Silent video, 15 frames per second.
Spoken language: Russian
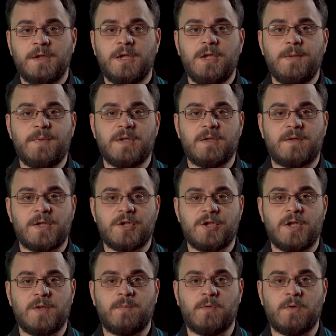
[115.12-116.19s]
и
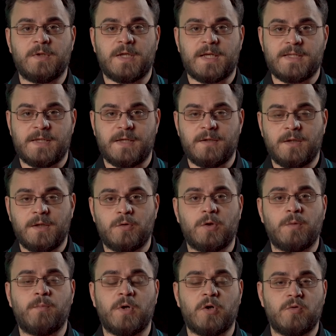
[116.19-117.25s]
предотвращает полный разряд,
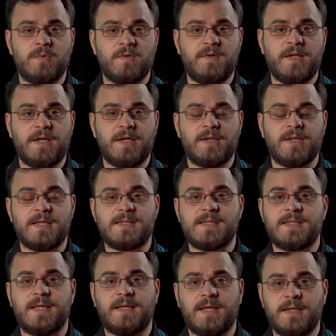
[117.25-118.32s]
который пагубно влияет на
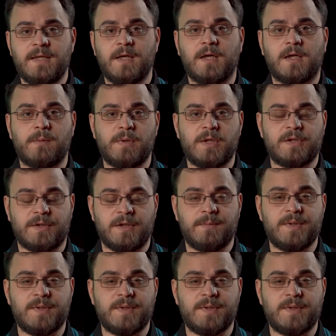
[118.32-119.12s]
состояние аккумуляторной